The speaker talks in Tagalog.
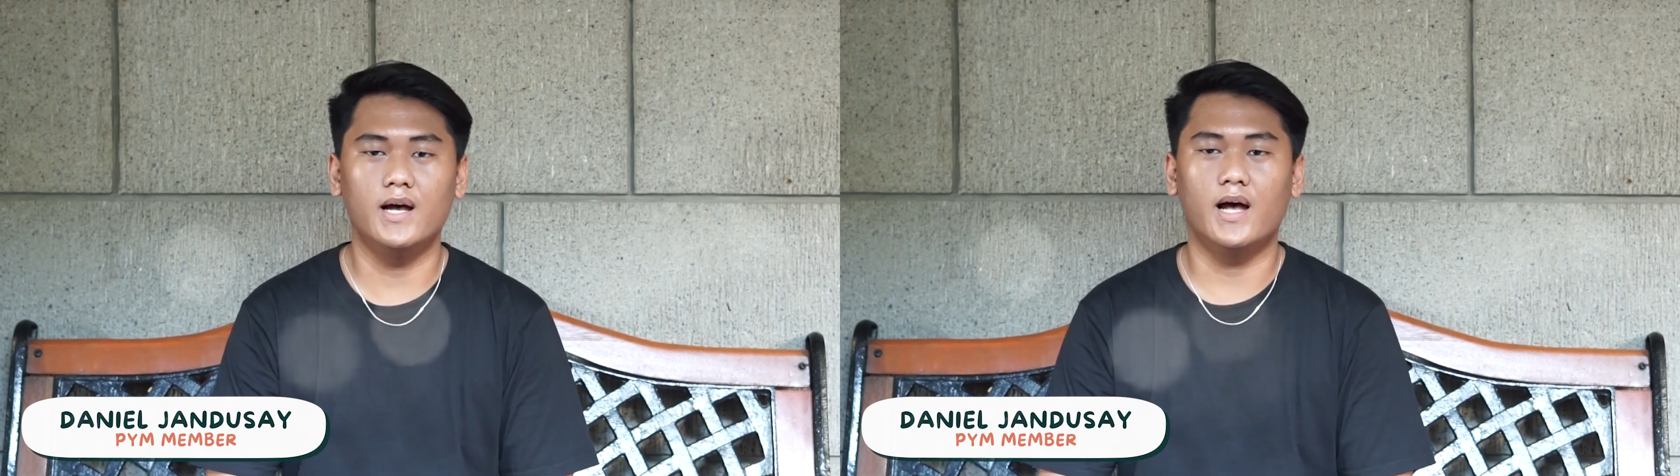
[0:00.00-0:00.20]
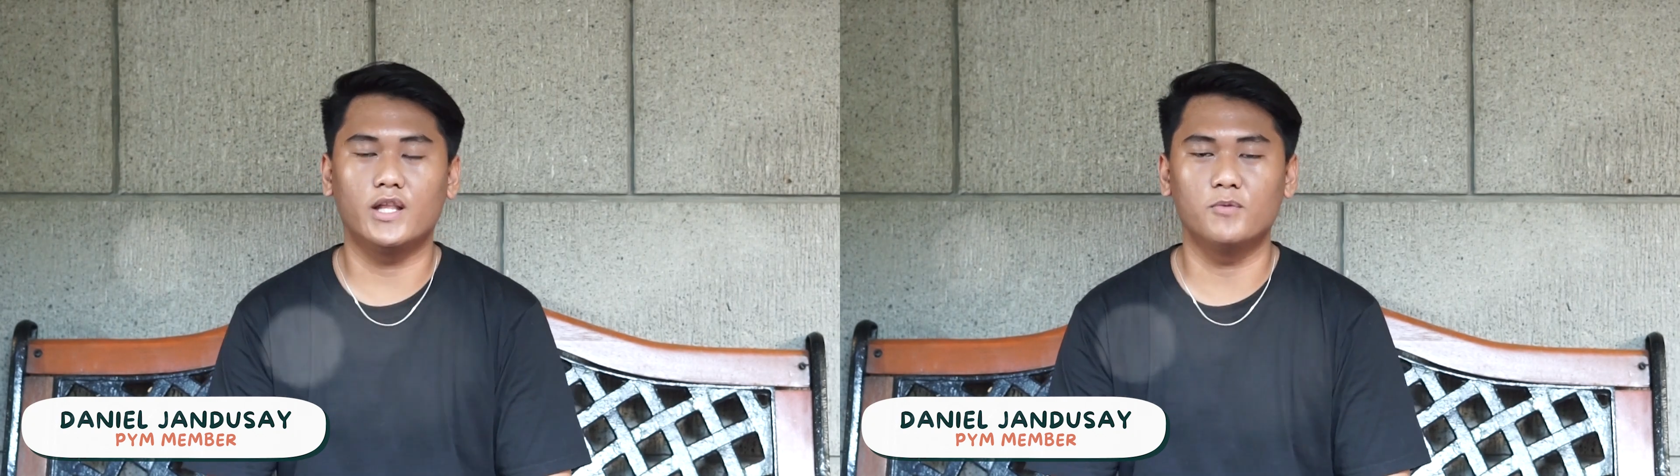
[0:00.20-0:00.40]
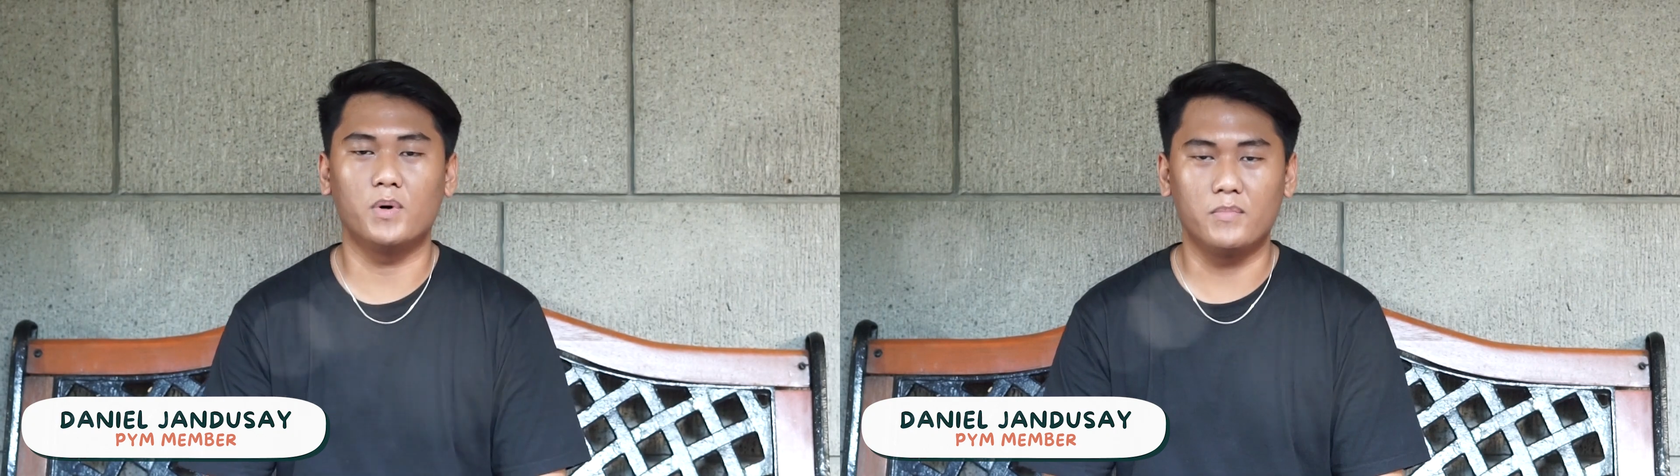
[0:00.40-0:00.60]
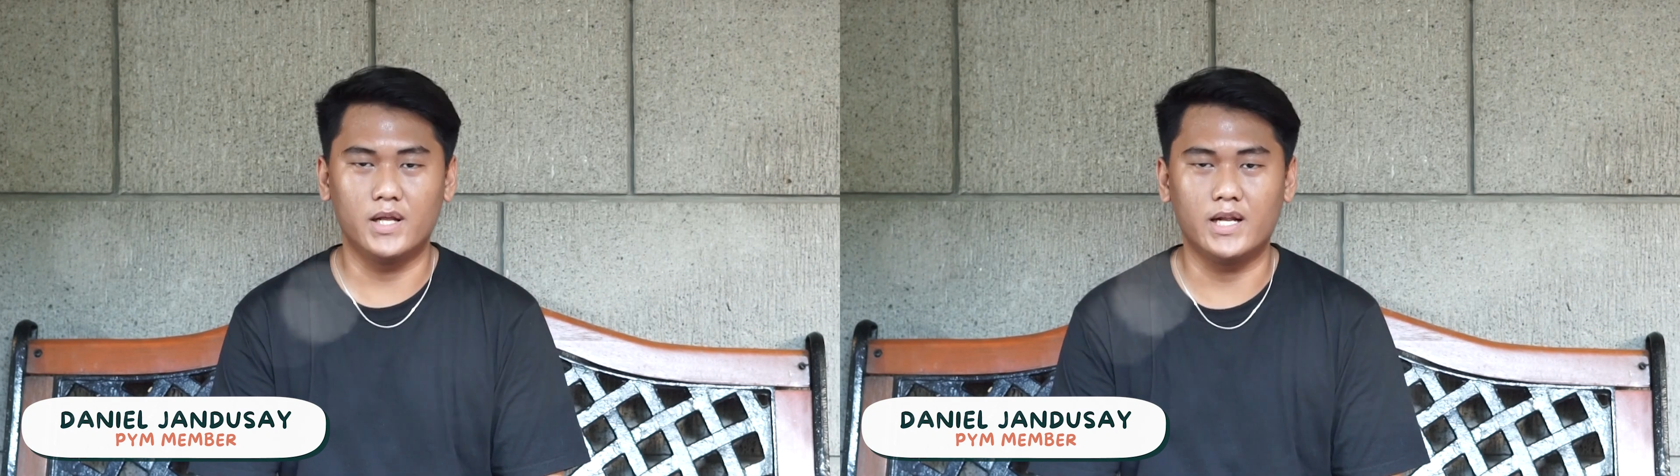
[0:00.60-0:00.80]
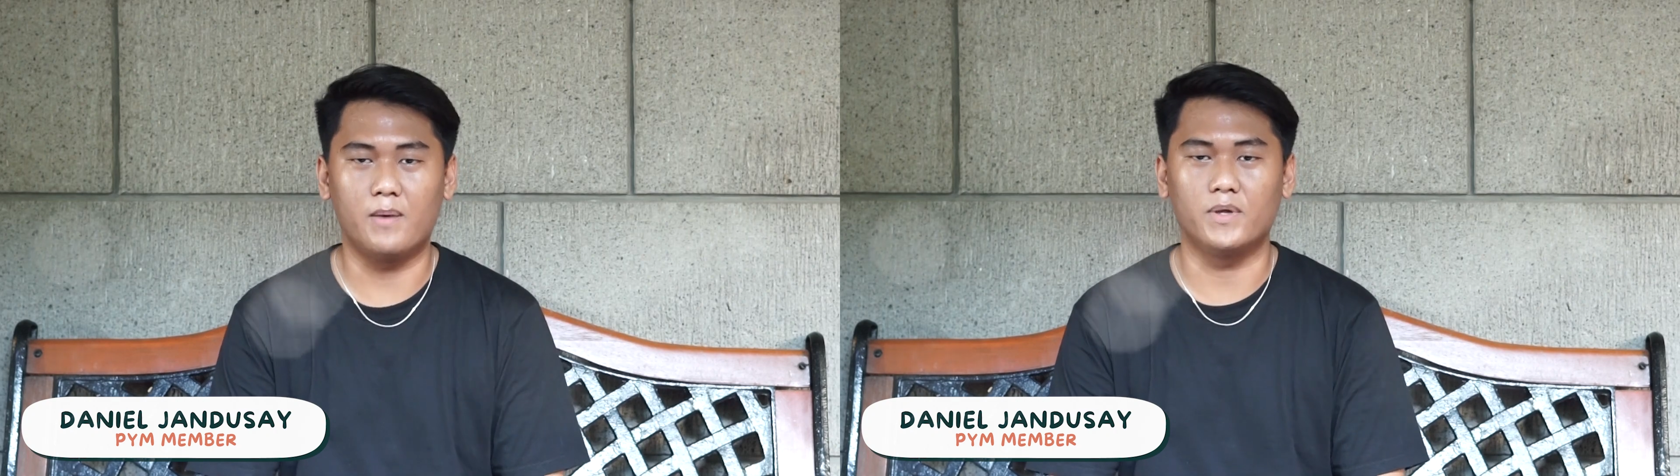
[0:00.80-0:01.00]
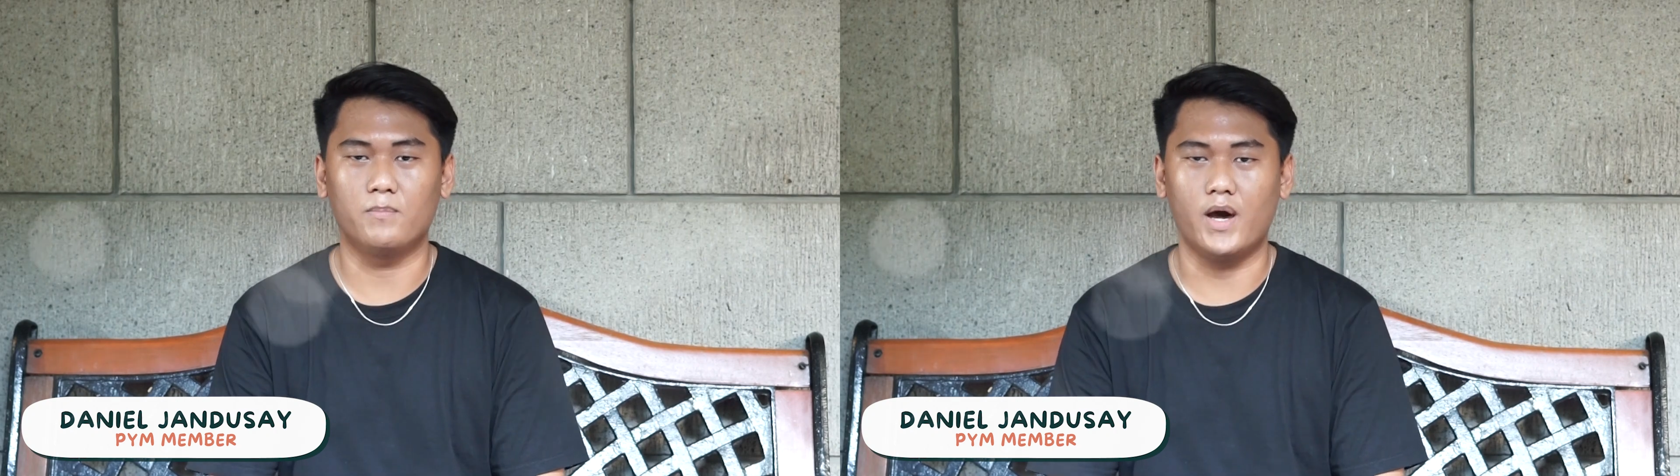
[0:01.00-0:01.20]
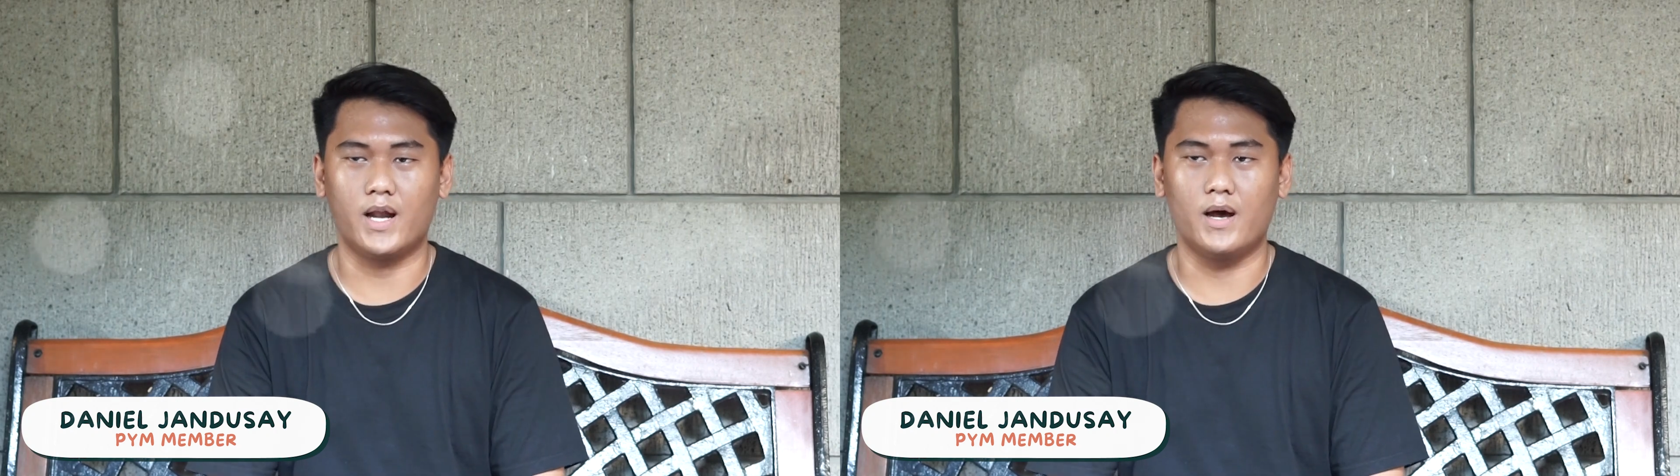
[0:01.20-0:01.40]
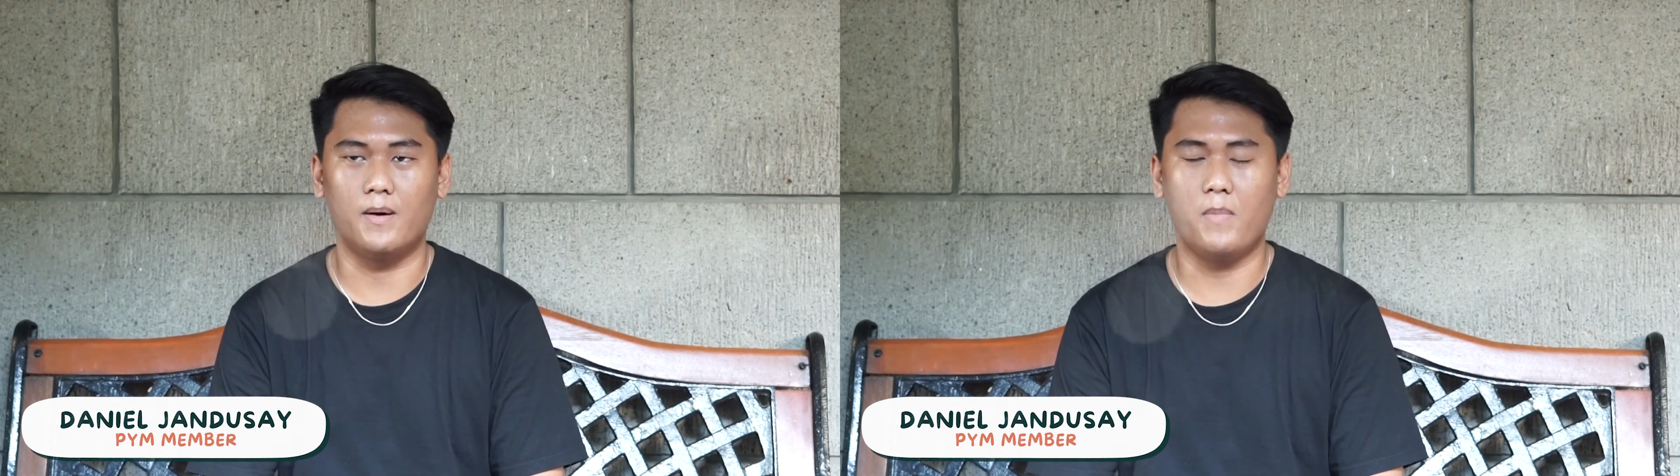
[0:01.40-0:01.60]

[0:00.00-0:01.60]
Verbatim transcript: at yung pamilya namin para